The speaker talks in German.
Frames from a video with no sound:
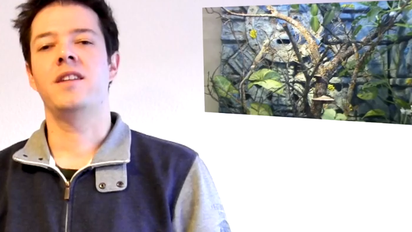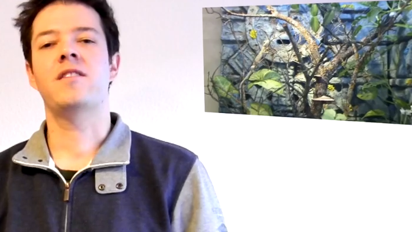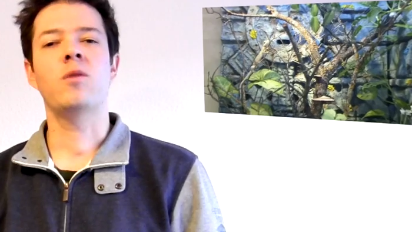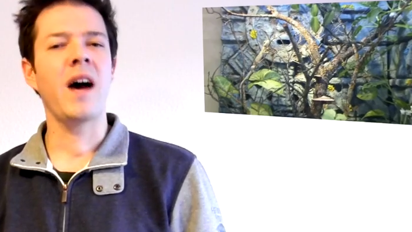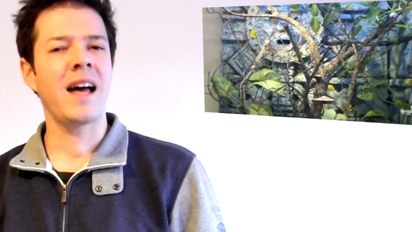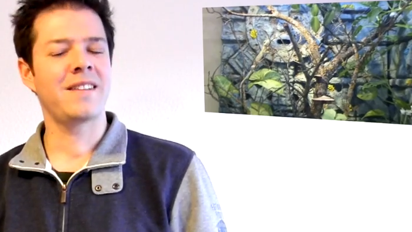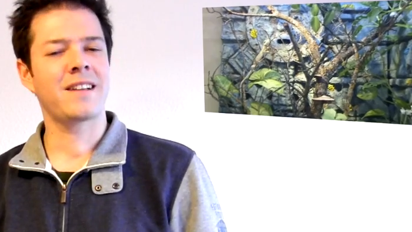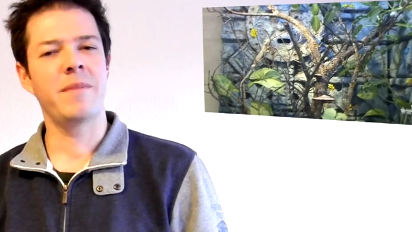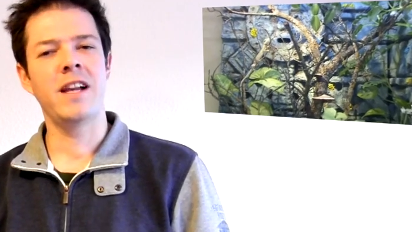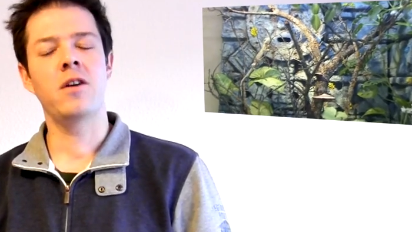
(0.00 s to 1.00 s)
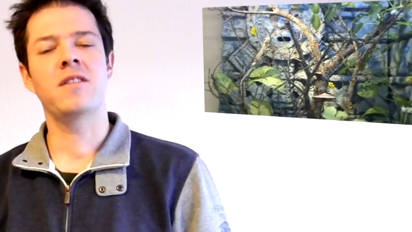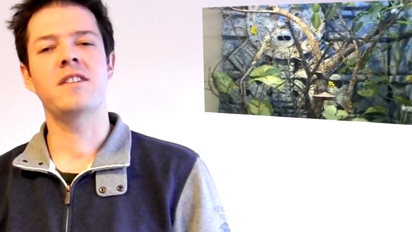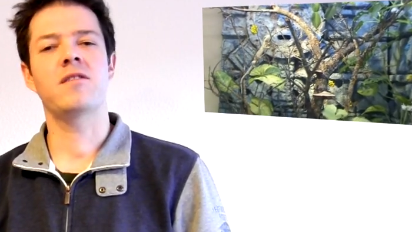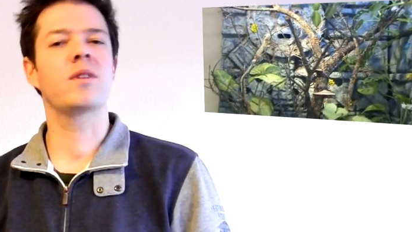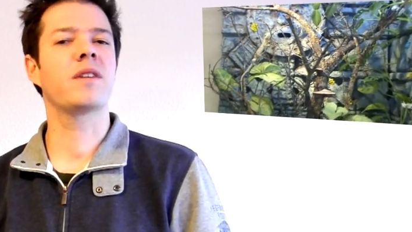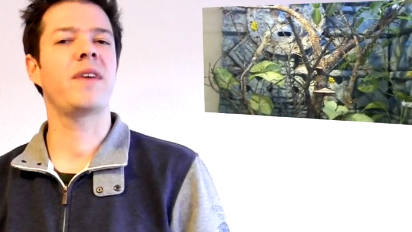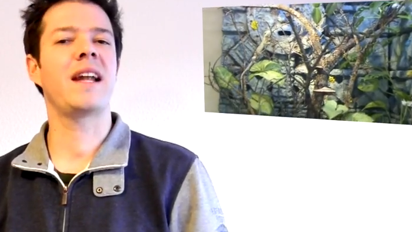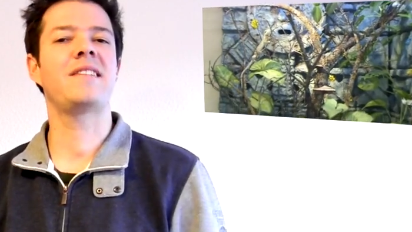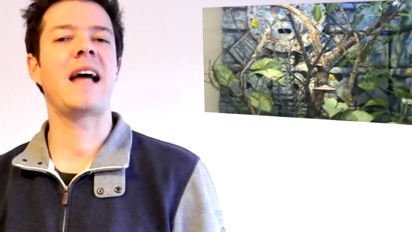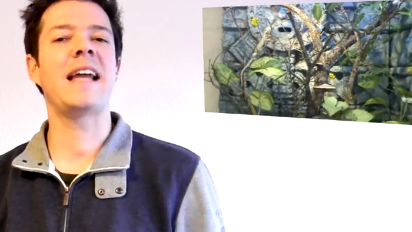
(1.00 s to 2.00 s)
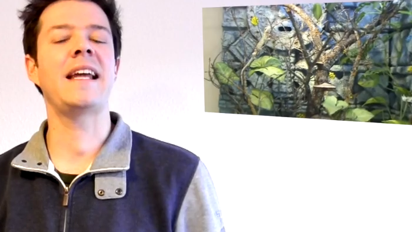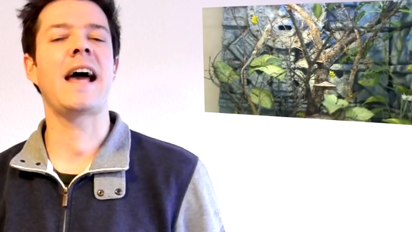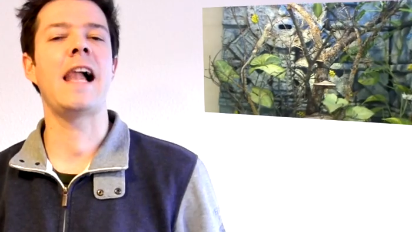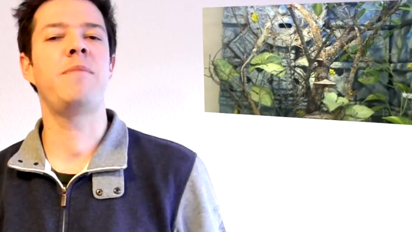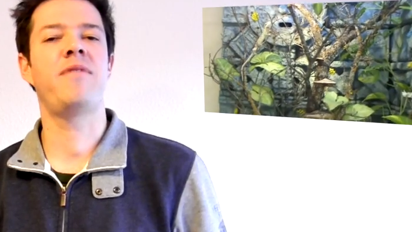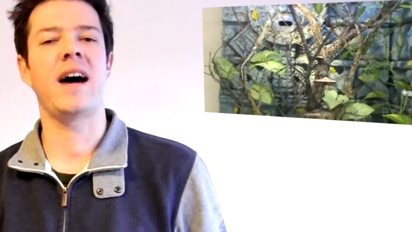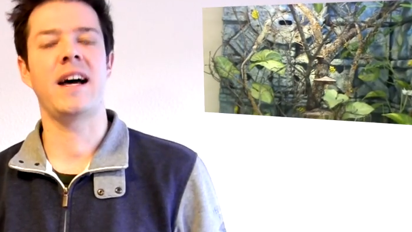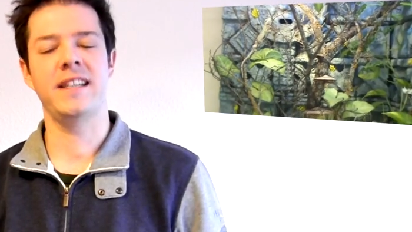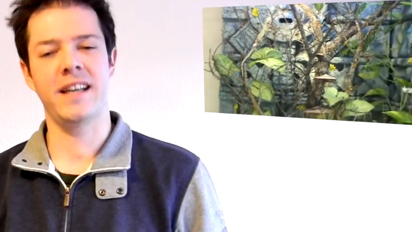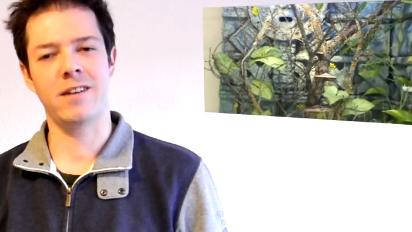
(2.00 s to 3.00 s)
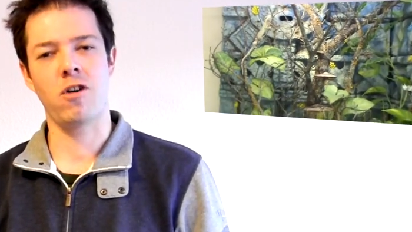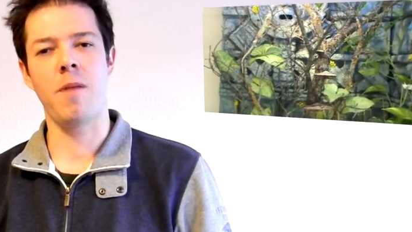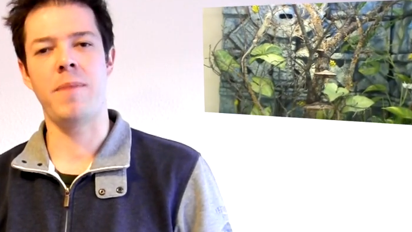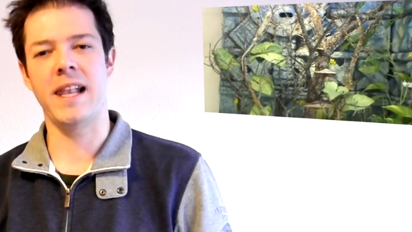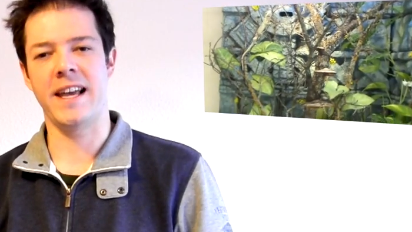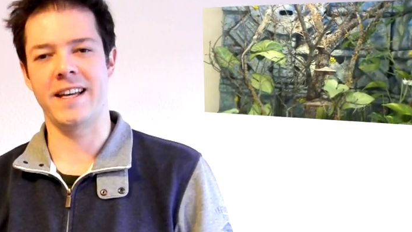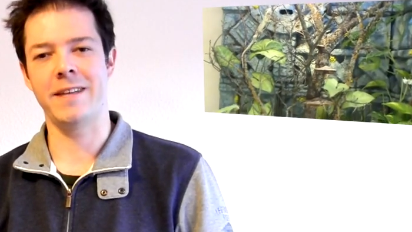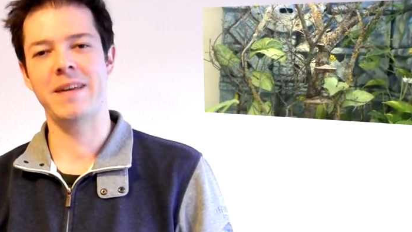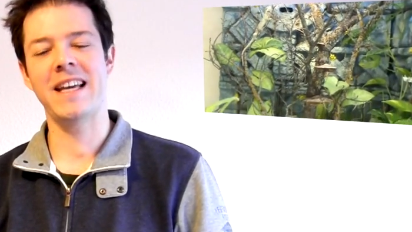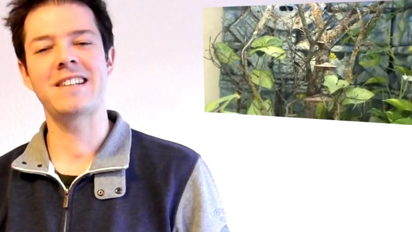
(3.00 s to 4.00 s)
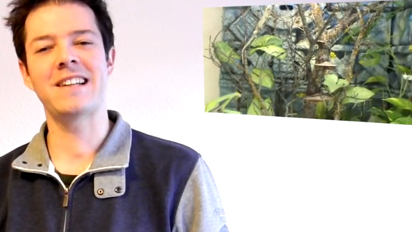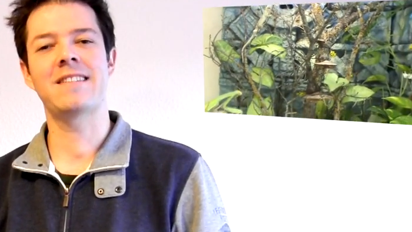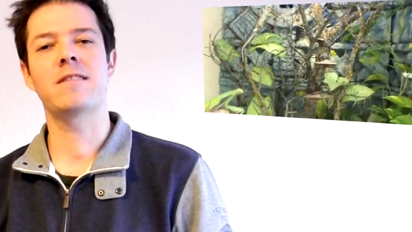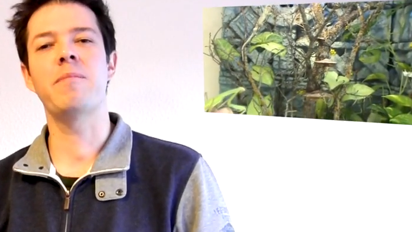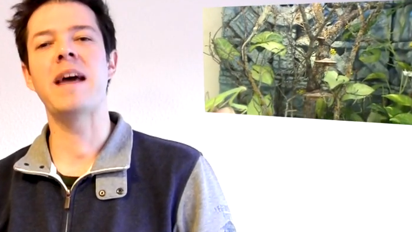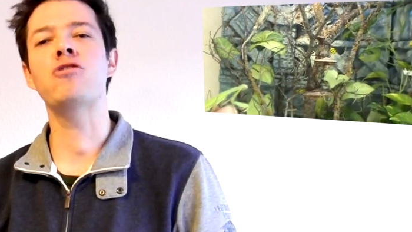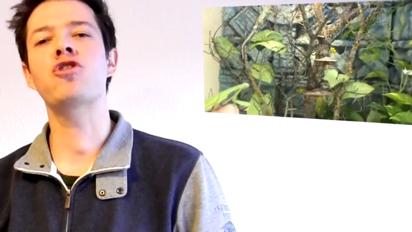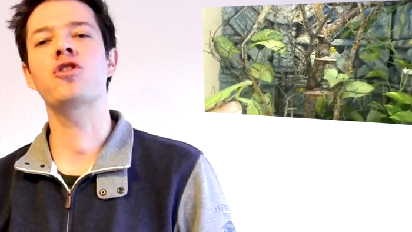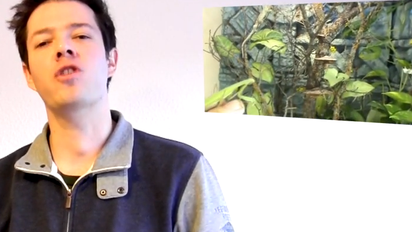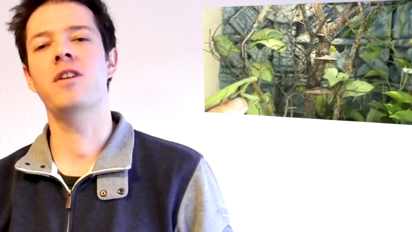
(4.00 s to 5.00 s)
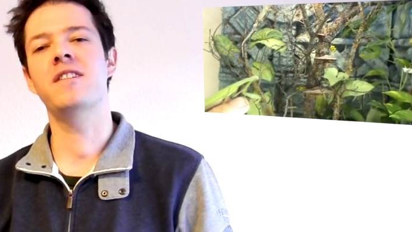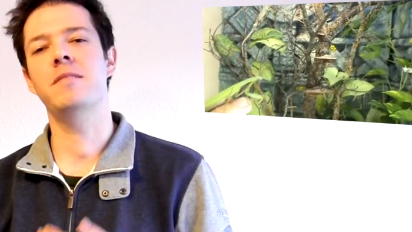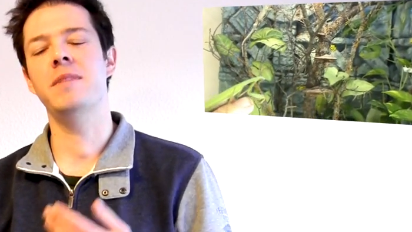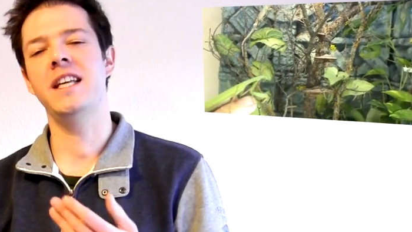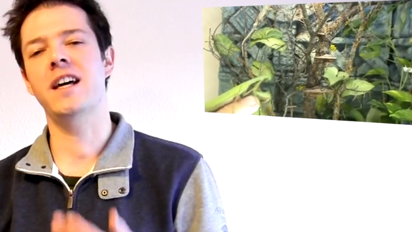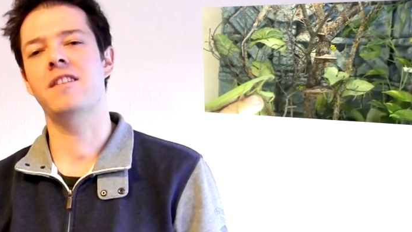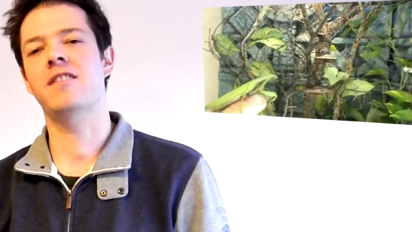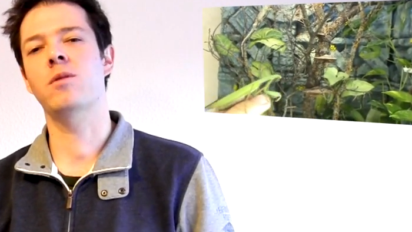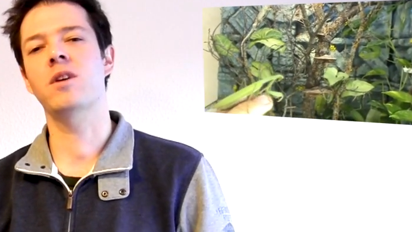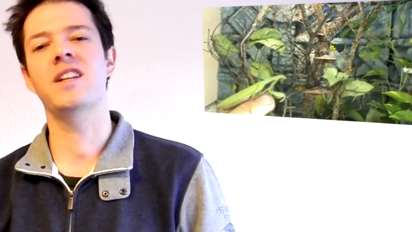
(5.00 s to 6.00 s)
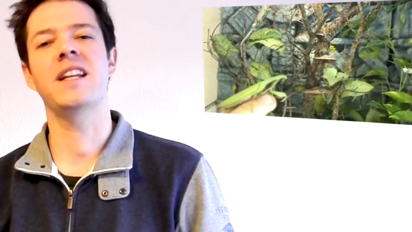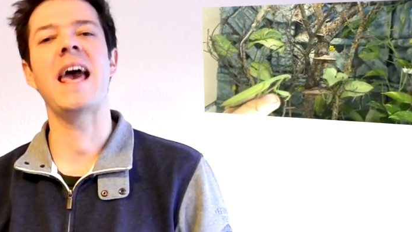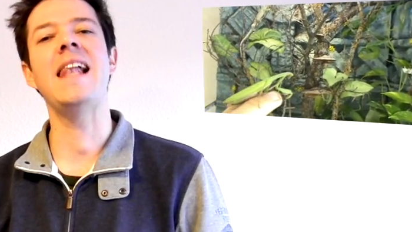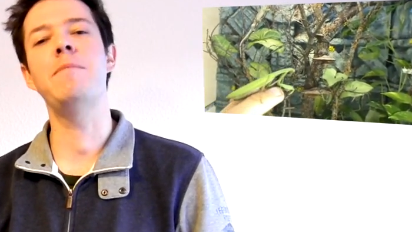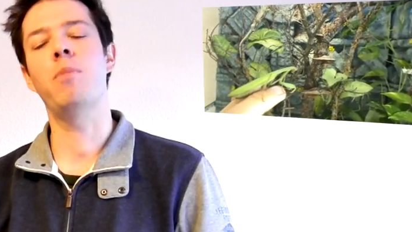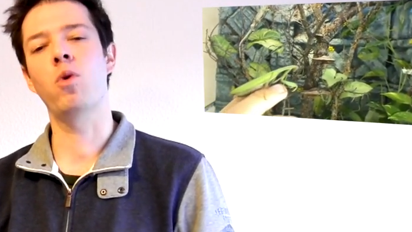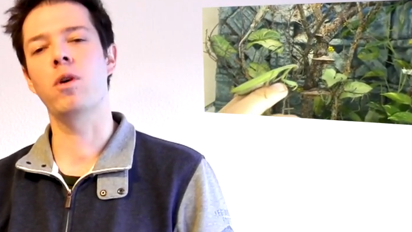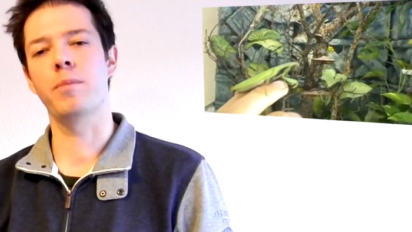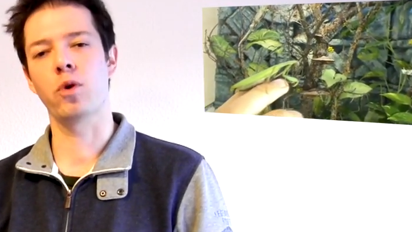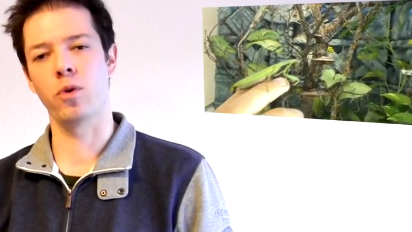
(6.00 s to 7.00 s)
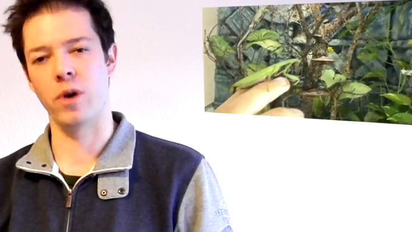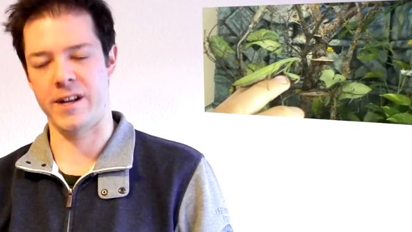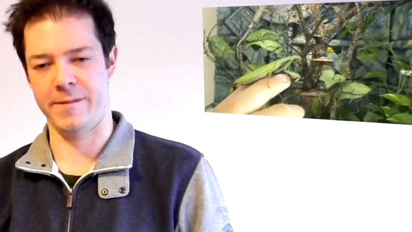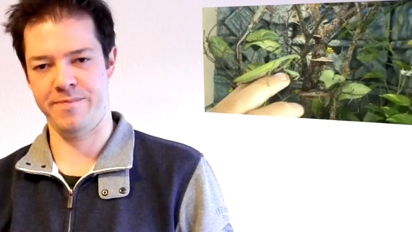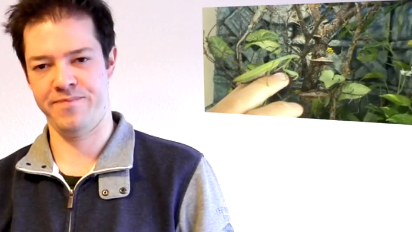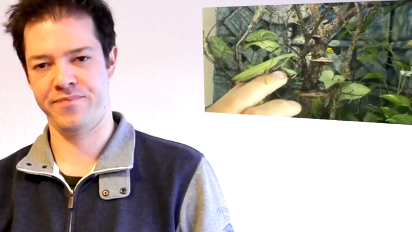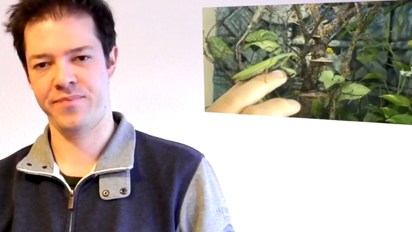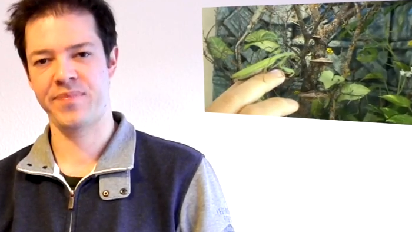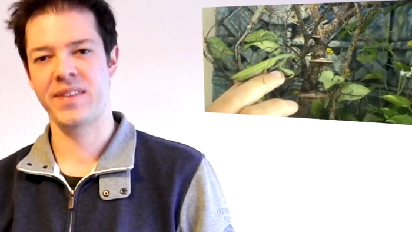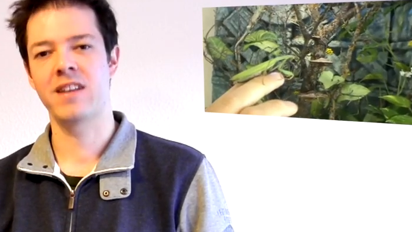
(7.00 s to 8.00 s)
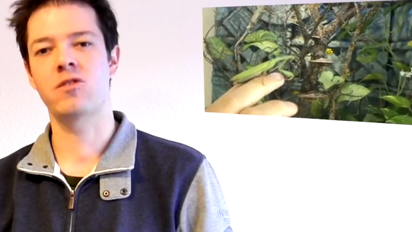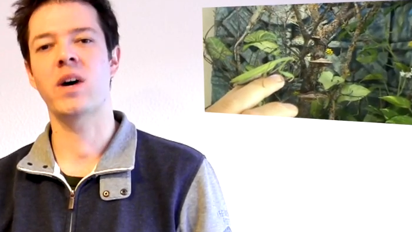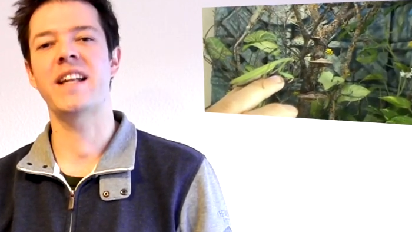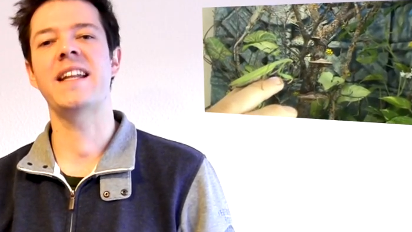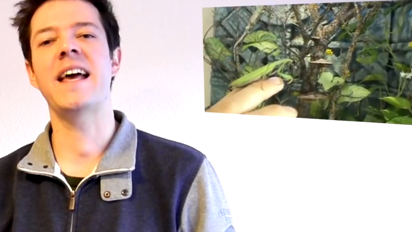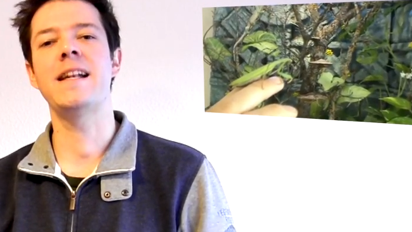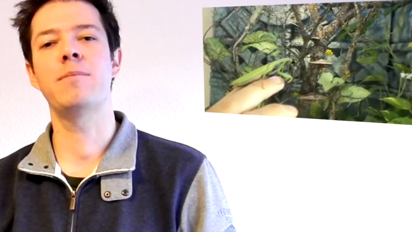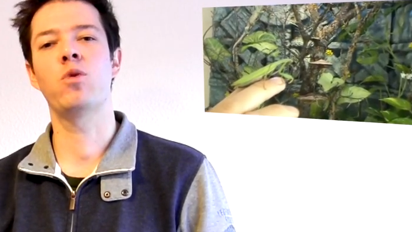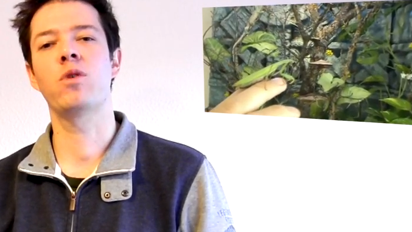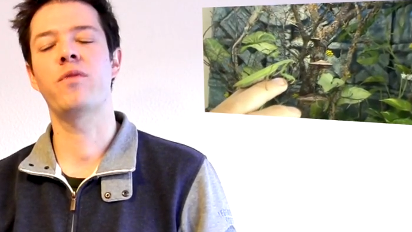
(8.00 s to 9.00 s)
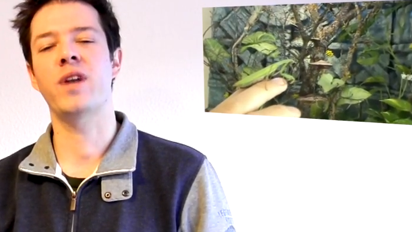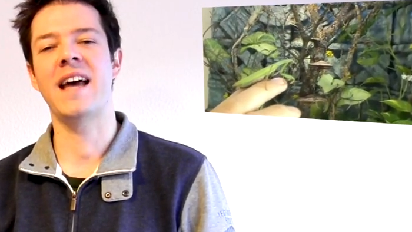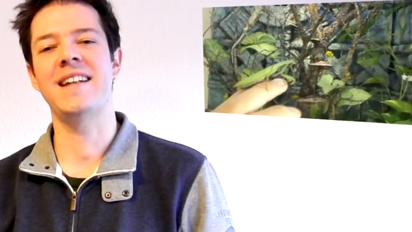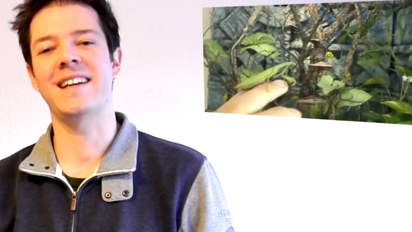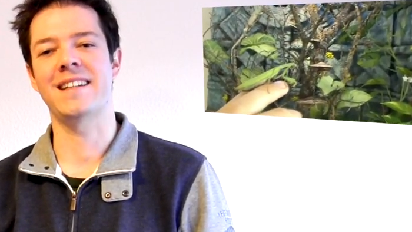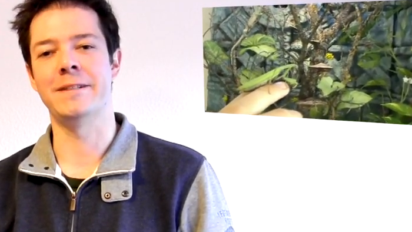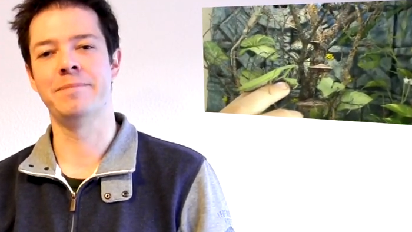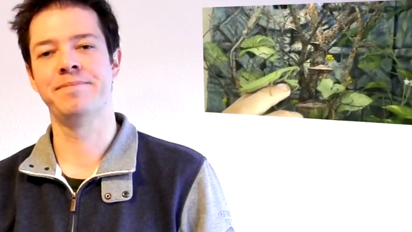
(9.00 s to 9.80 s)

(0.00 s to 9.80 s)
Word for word: Die Zunge eines Chamäleons ist ungefähr das eineinhalbfache ihrer Körperlänge. Im Gegensatz zum Menschen können sie mit ihrer Zunge den Ellbogen berühren. Sogar den Ellenbogen von anderen.